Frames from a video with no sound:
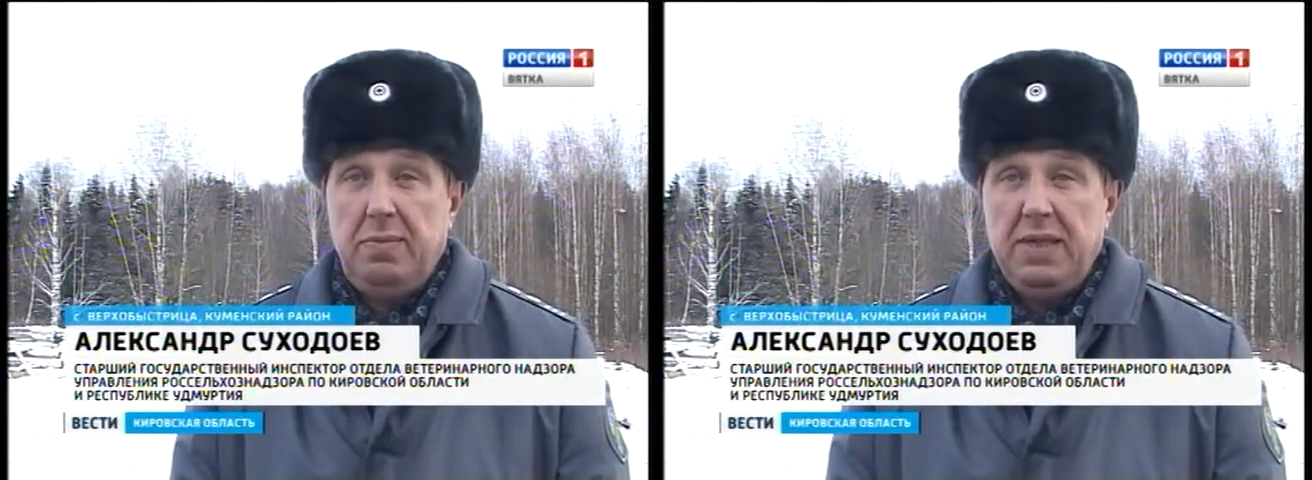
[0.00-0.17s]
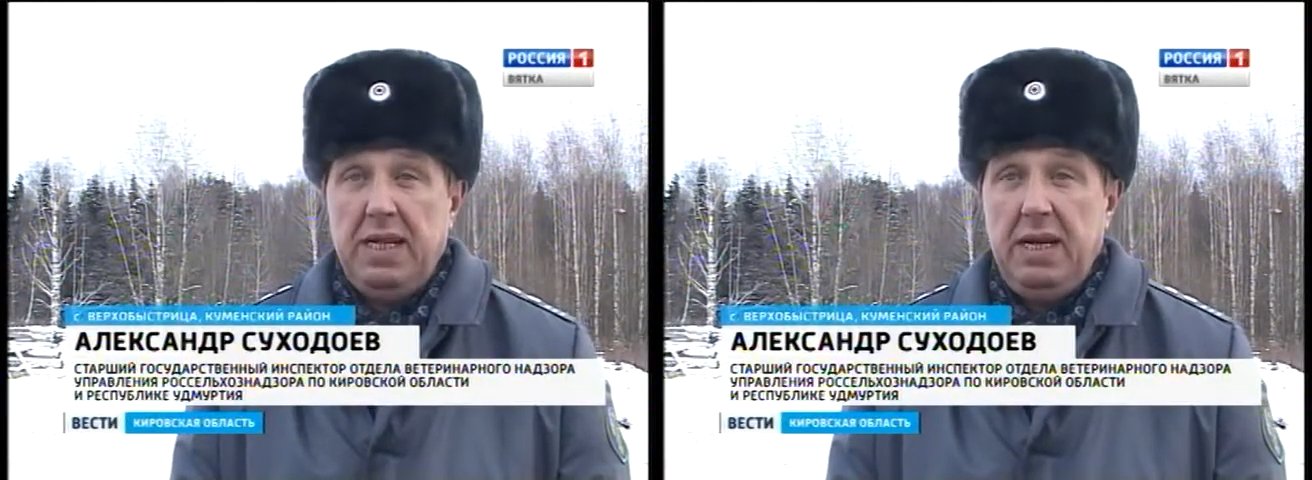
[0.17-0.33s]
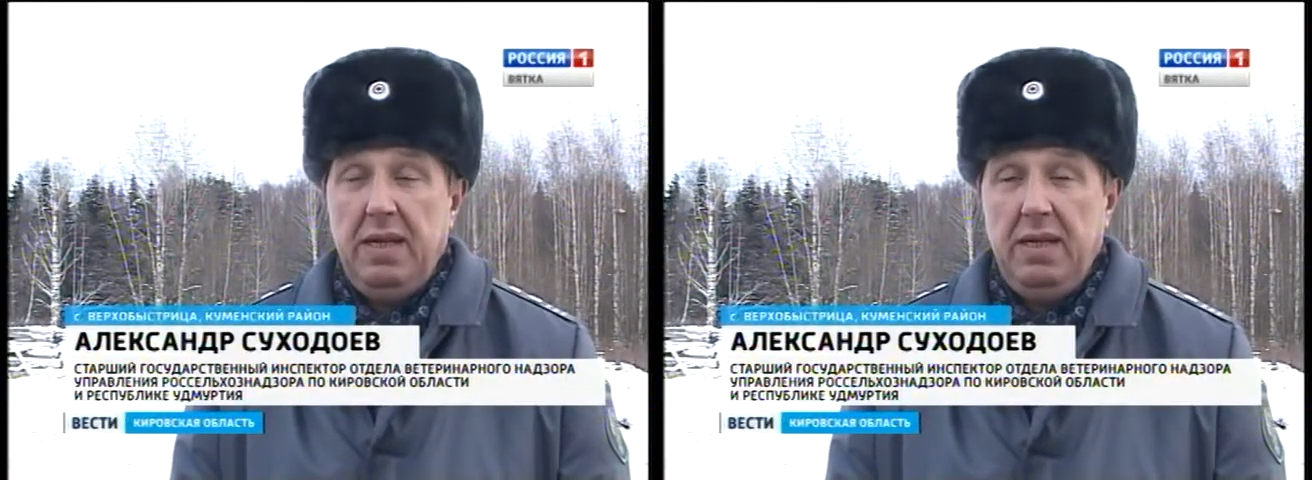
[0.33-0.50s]

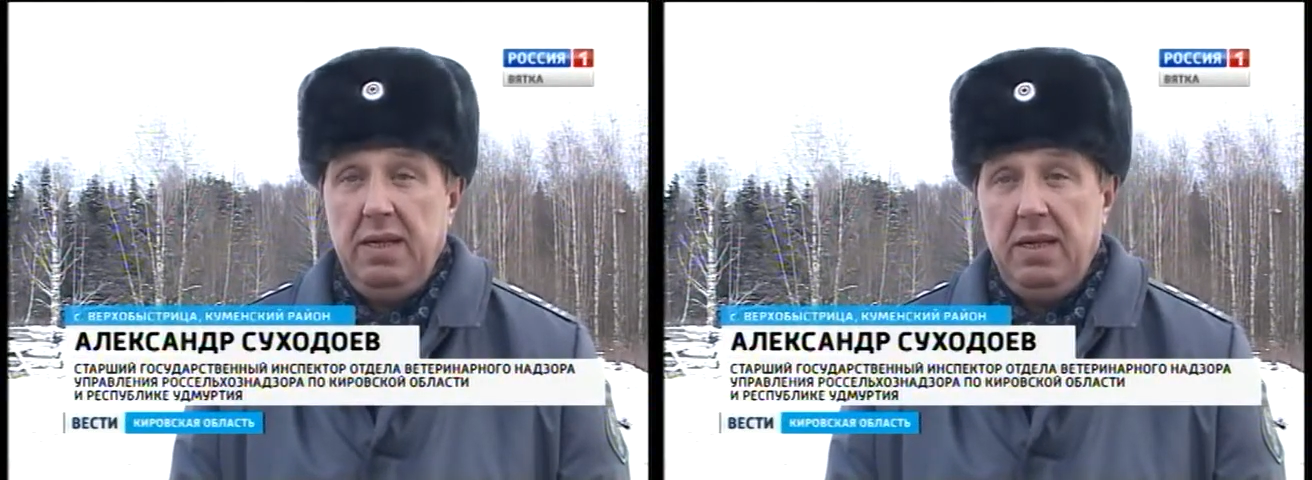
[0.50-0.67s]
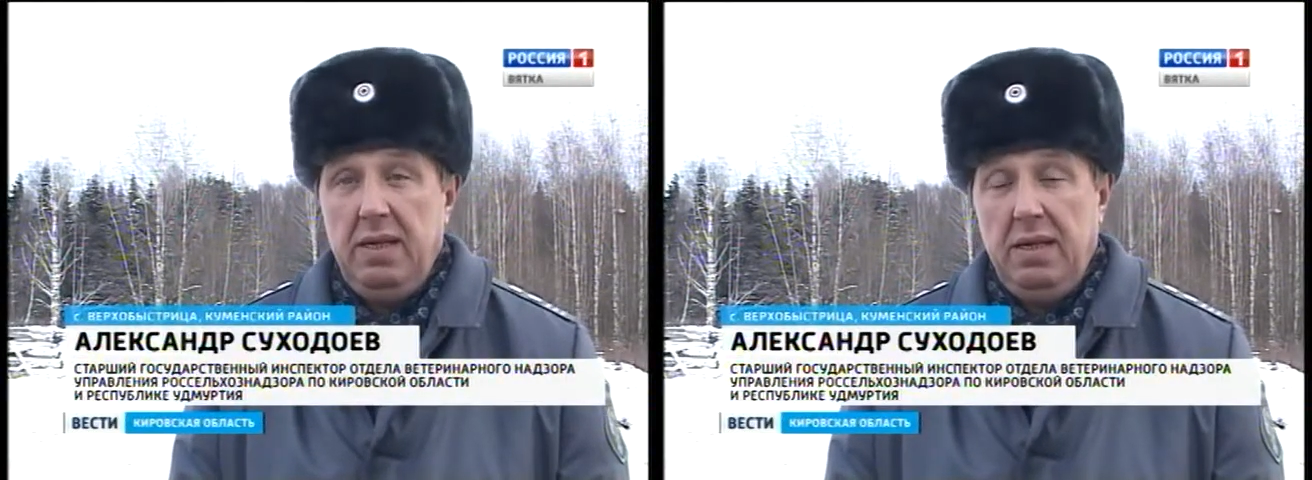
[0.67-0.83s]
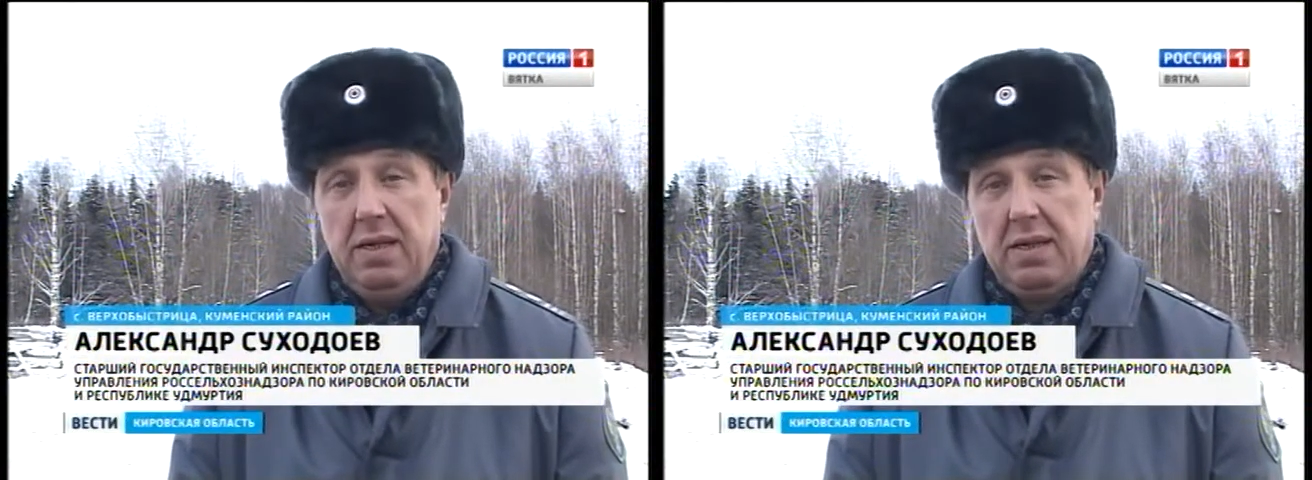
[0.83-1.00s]

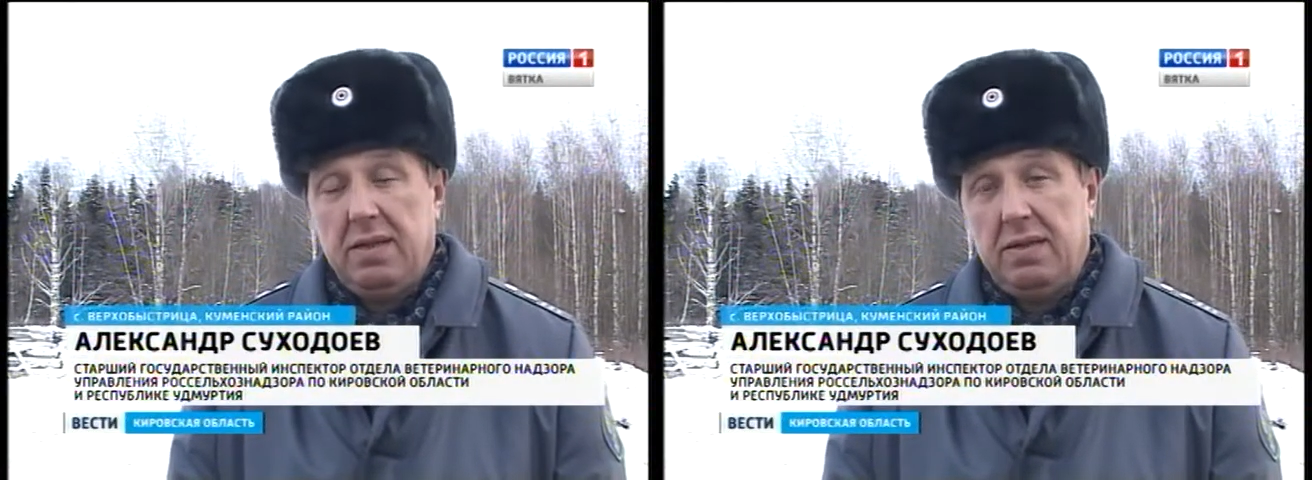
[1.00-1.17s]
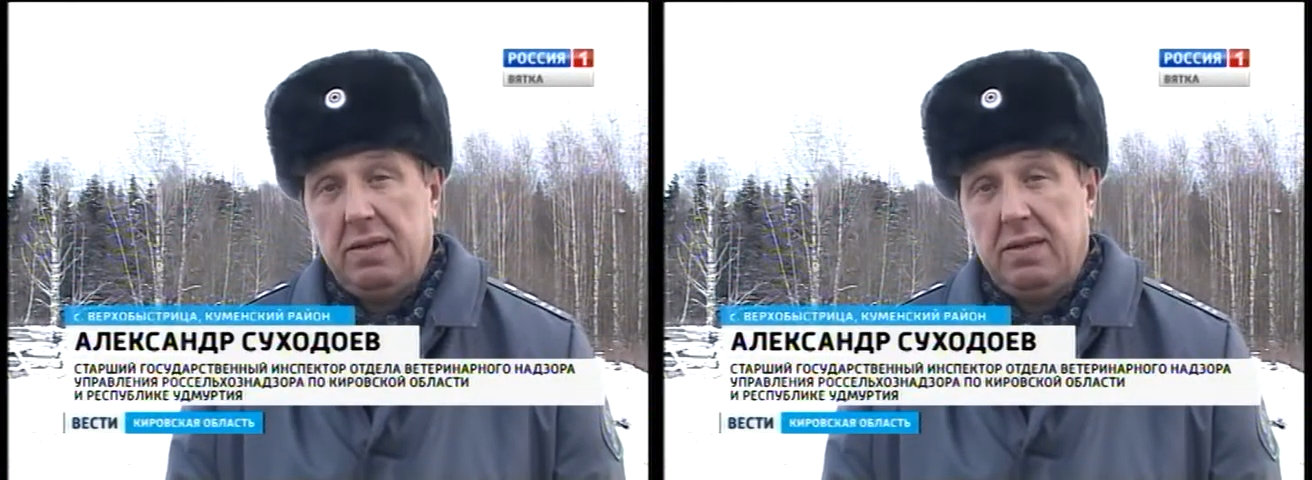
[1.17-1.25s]
последние дни, это